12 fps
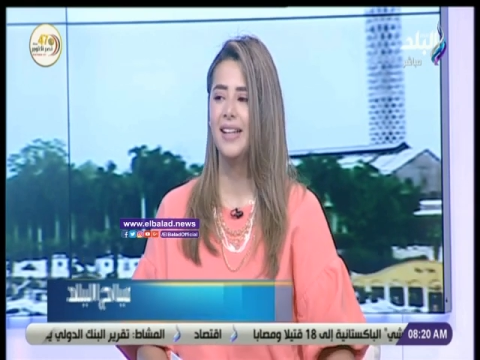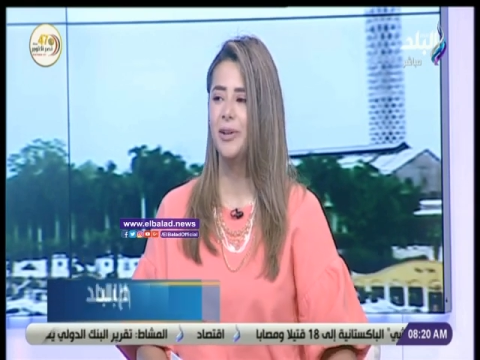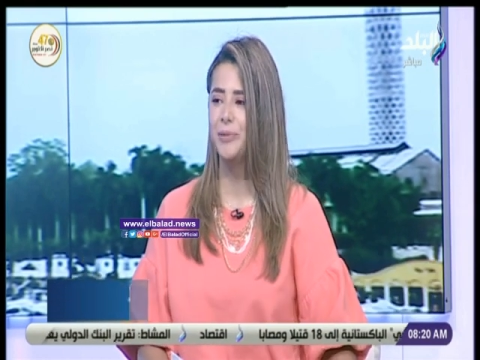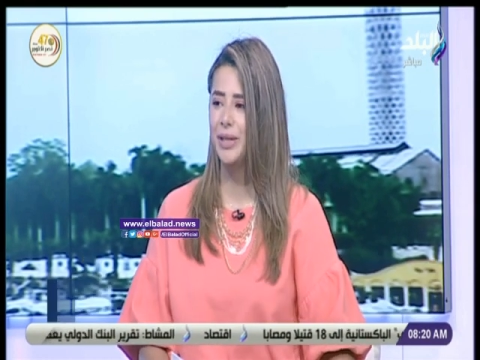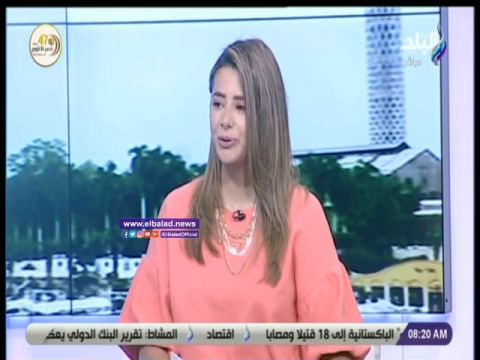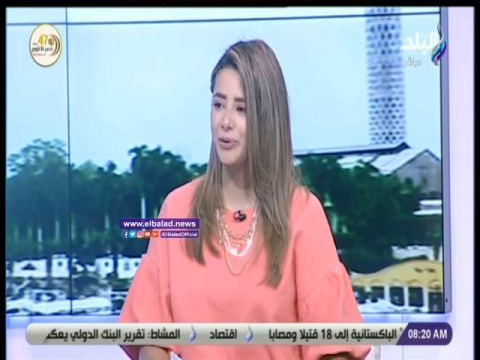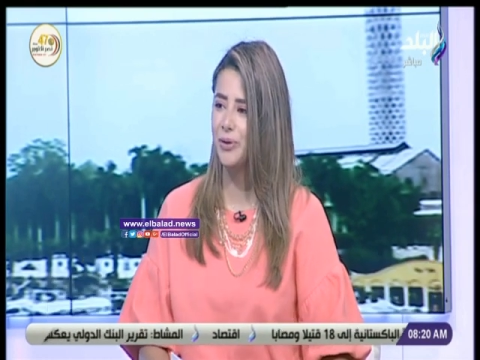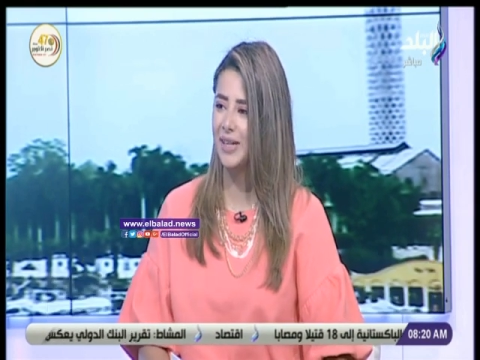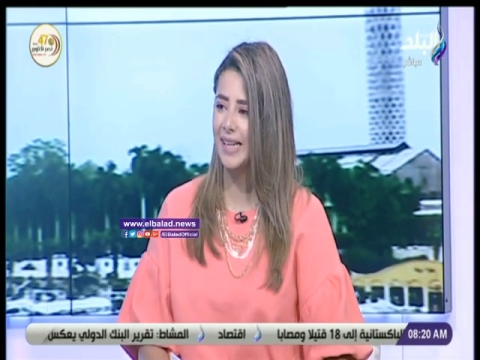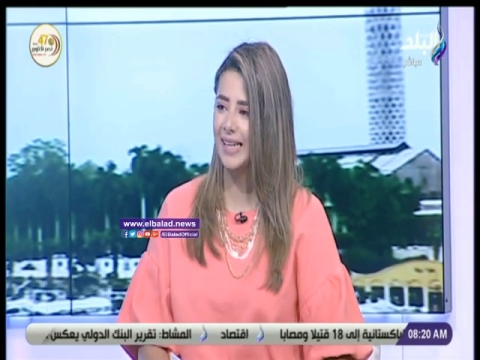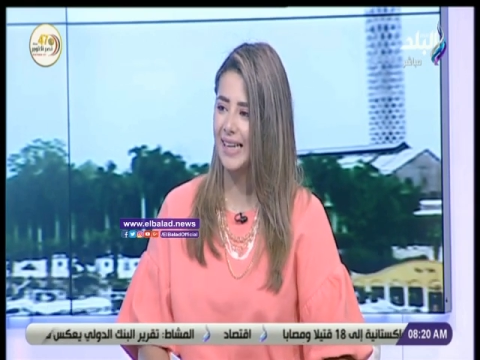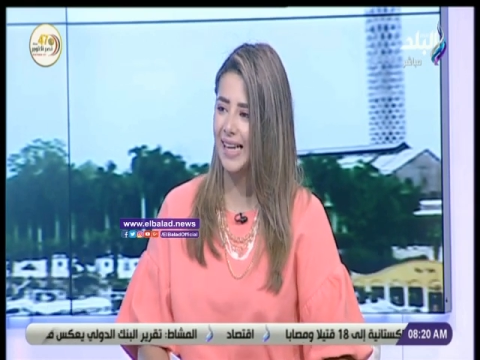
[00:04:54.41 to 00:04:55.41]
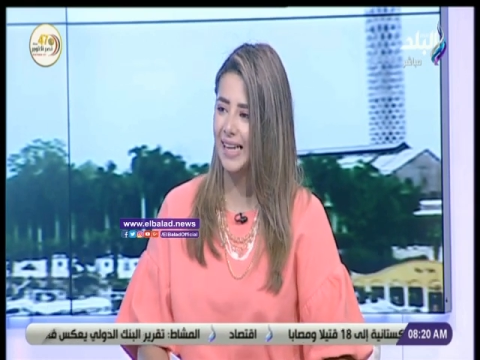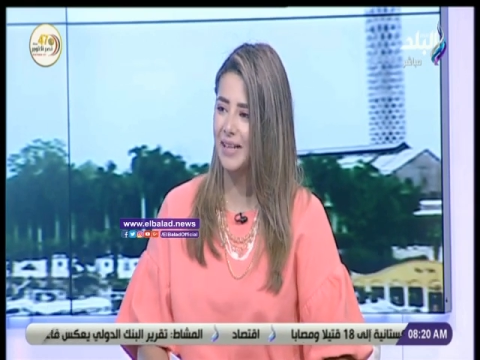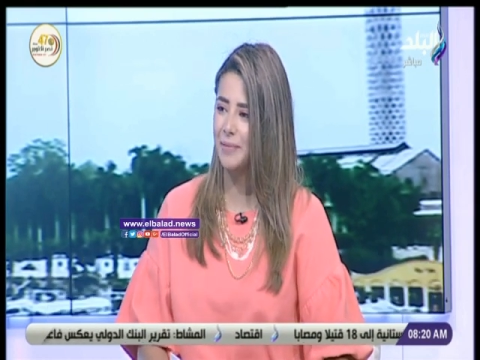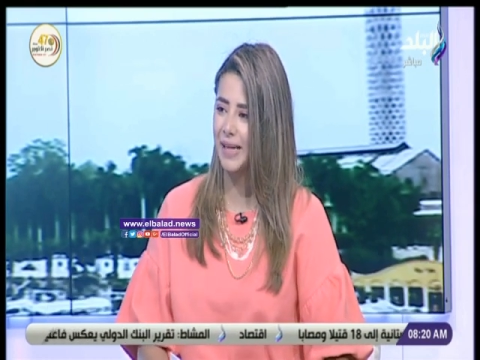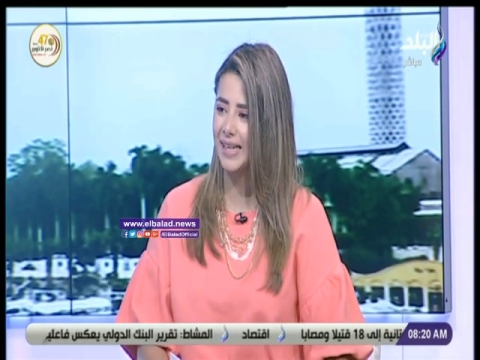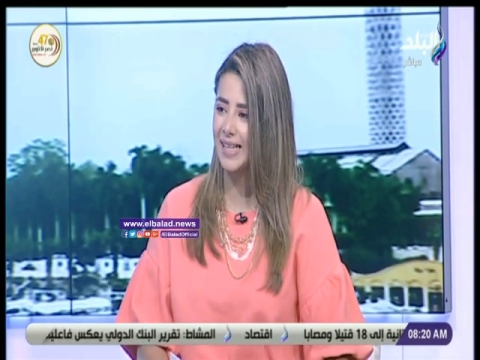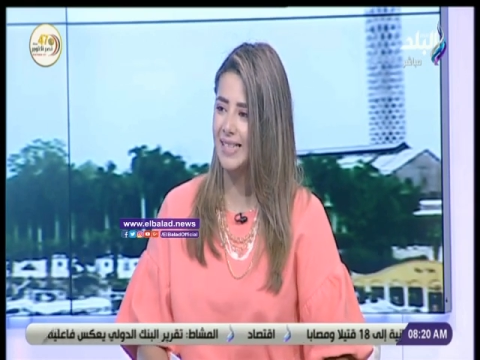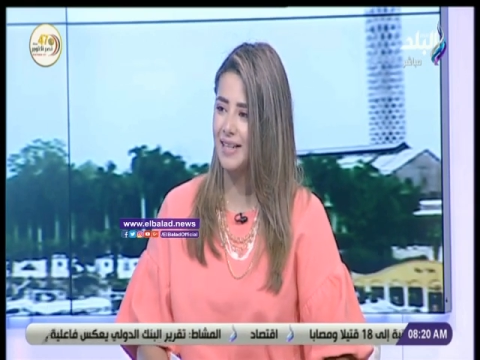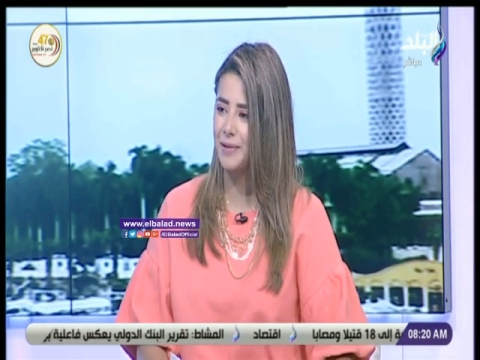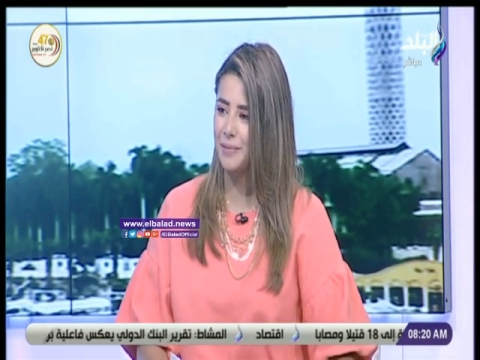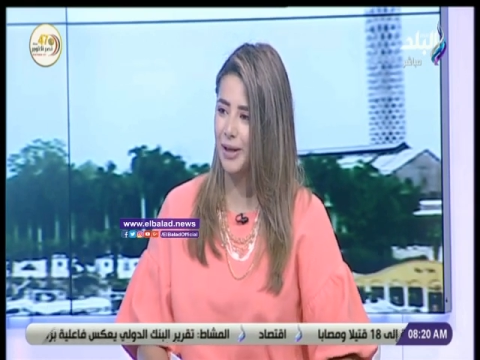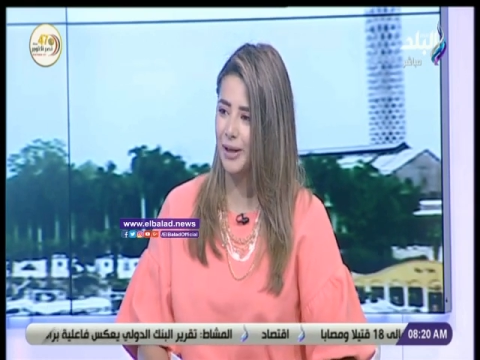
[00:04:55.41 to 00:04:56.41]
اليومين دول نخلي بالنا
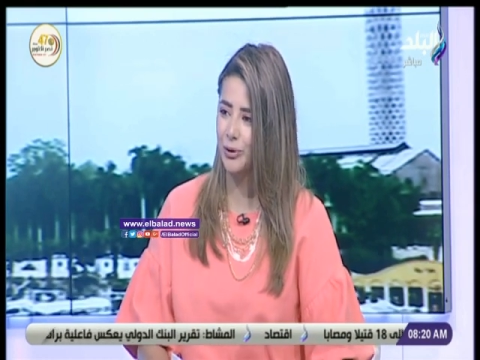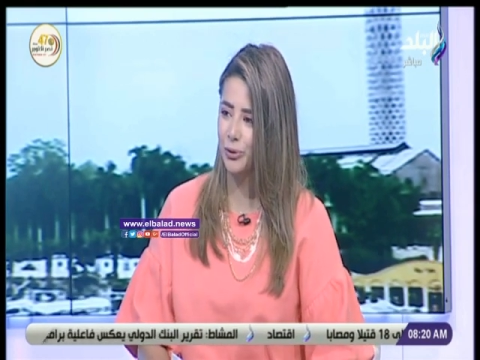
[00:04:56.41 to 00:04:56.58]
زي ما